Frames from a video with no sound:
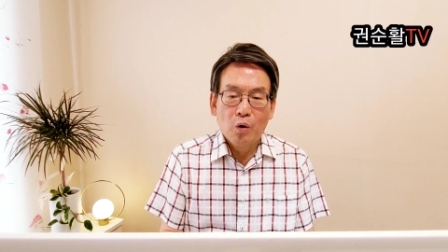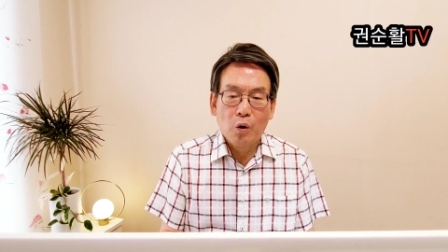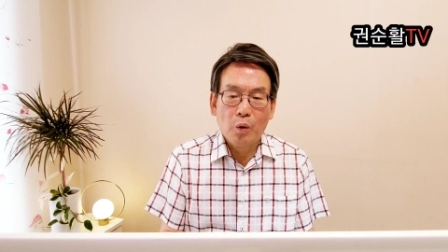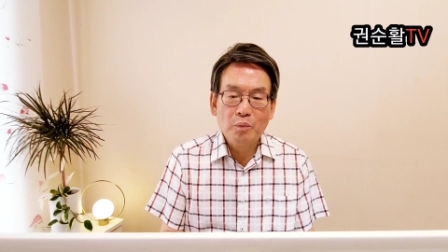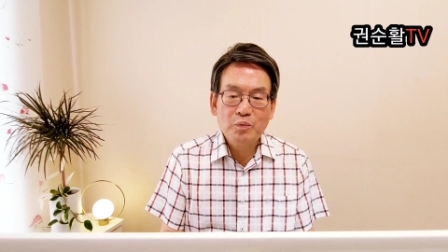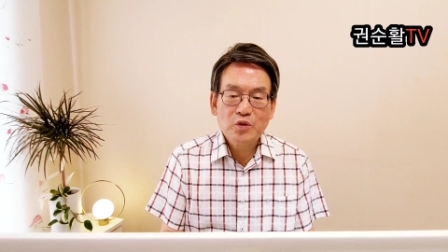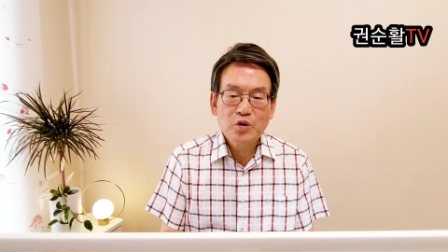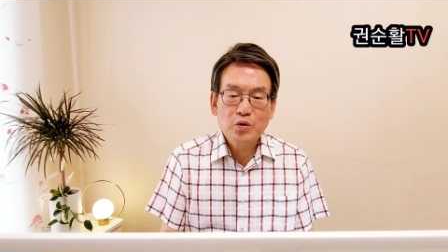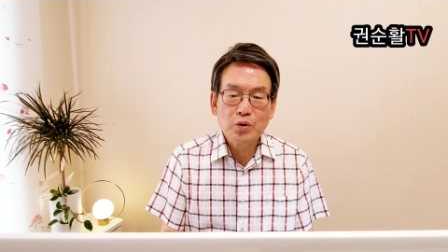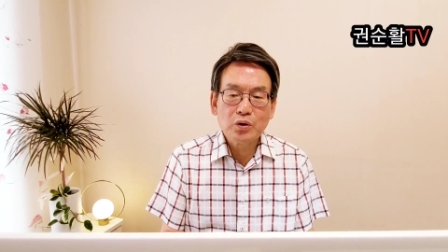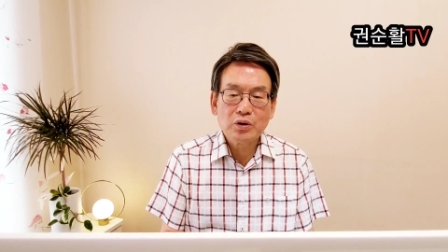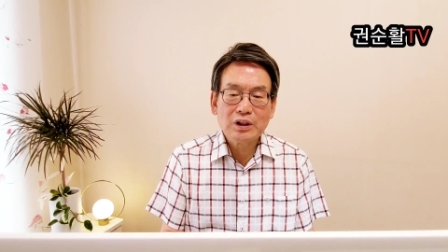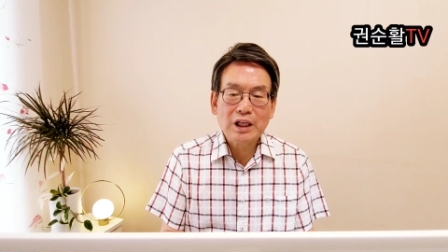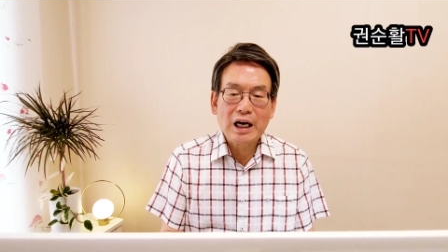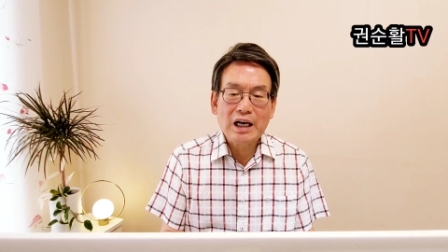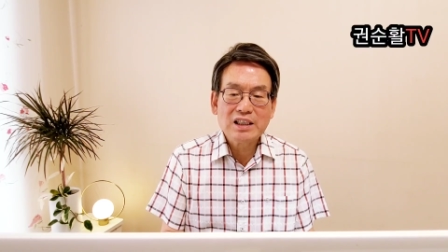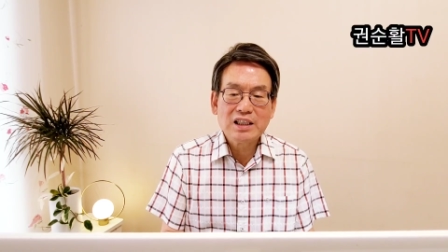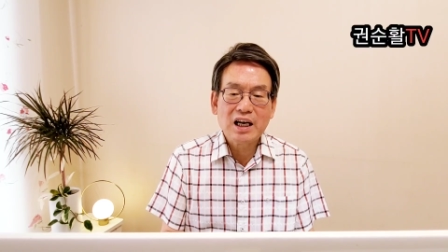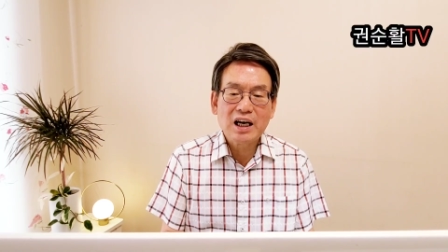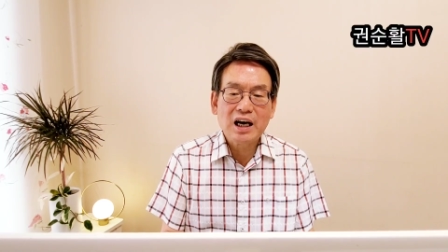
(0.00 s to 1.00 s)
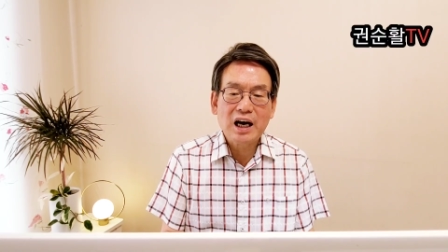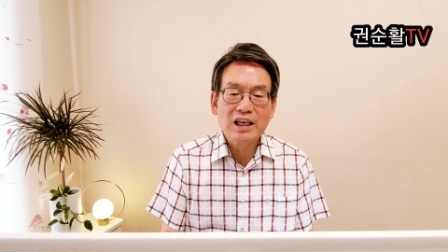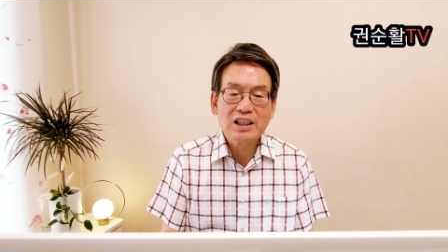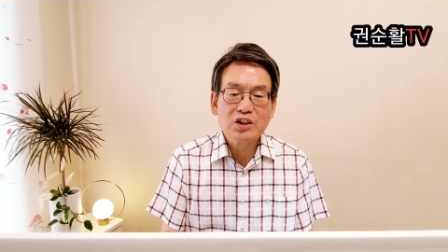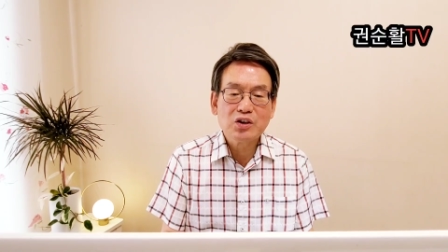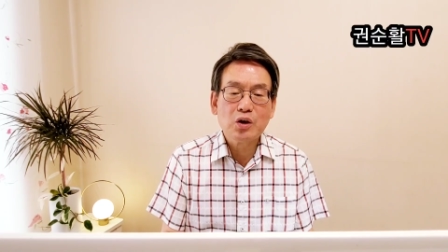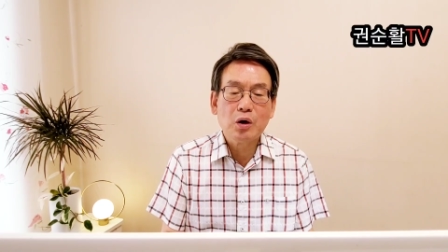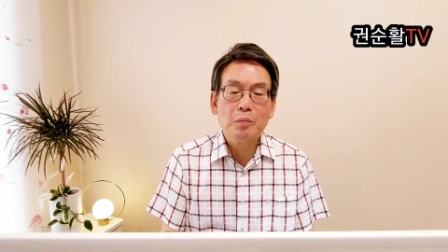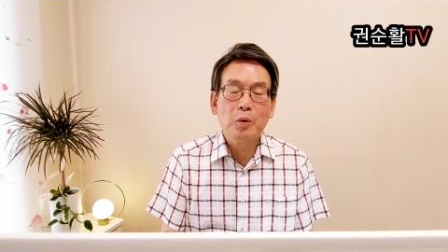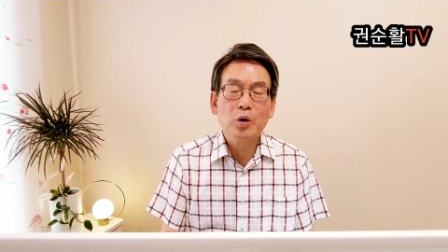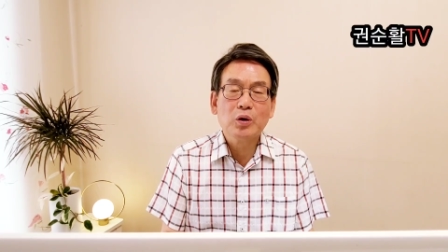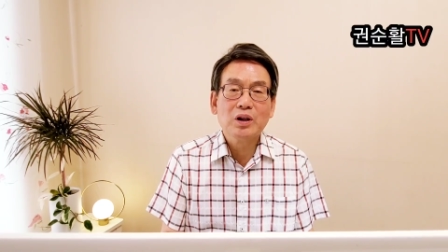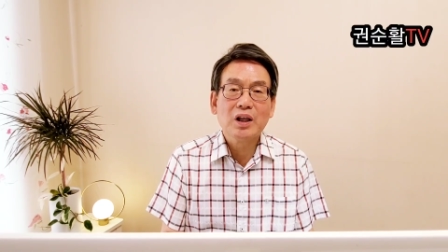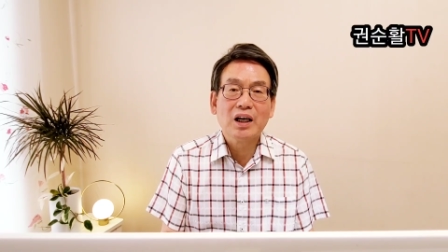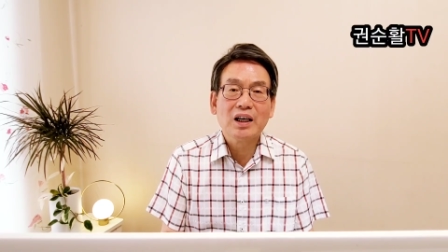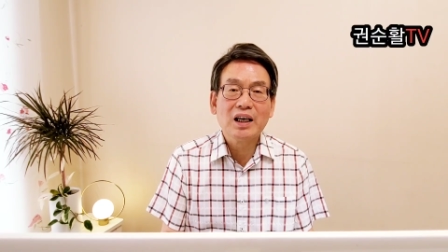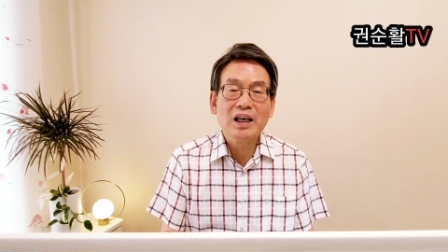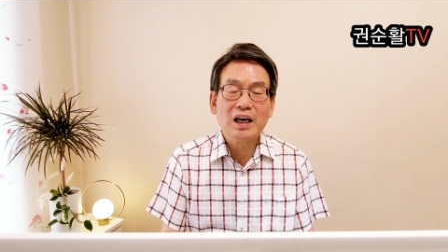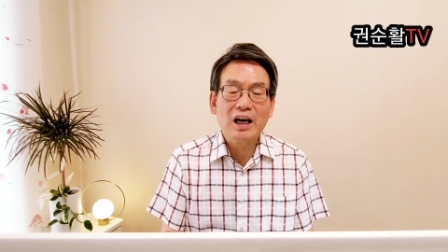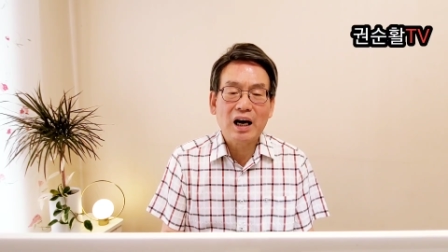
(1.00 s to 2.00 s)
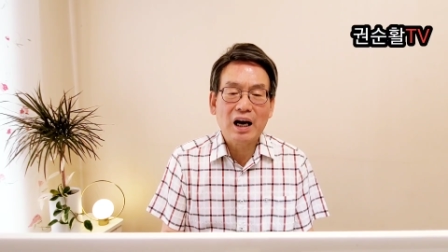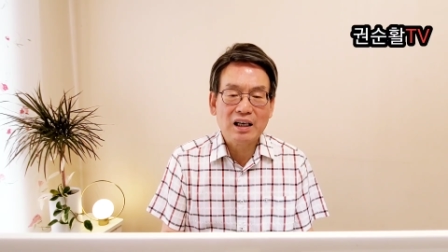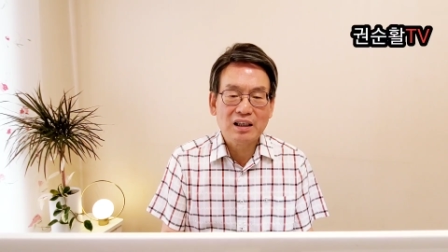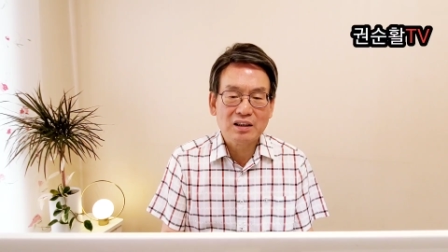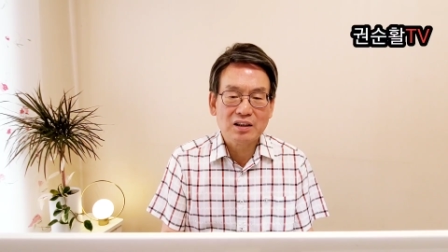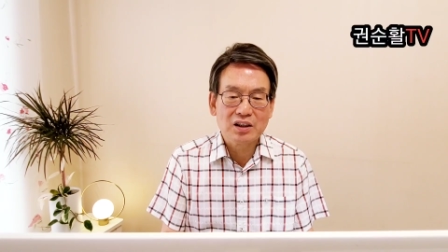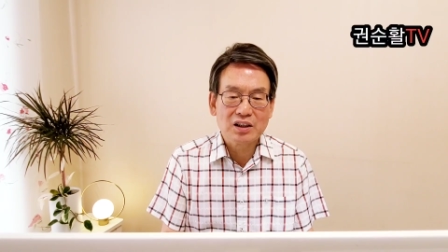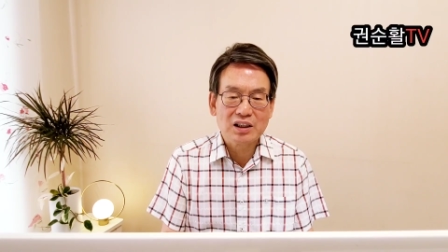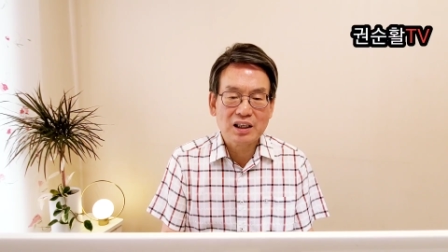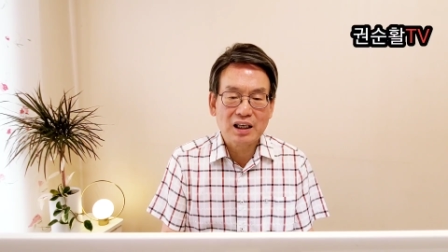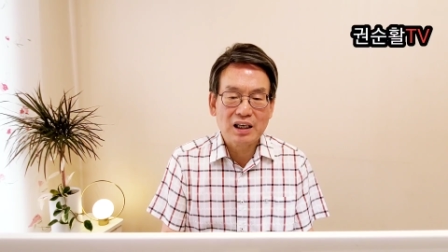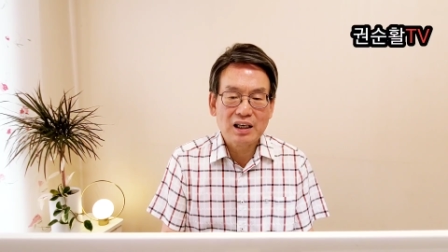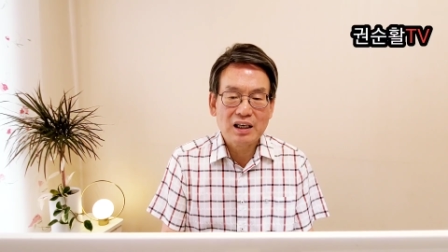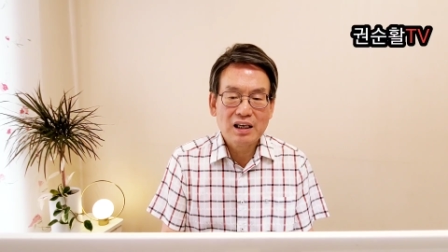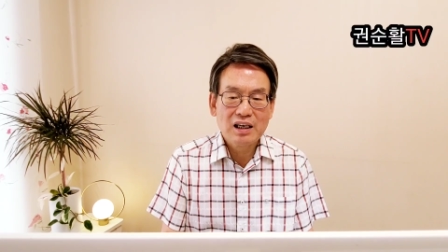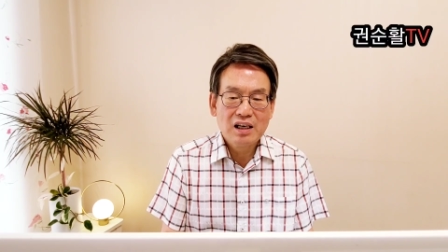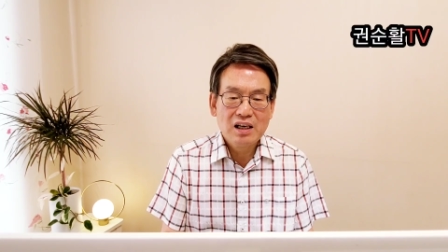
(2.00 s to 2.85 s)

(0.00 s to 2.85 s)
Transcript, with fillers: 옴쭉달싹하지도 못하게 할 것이다.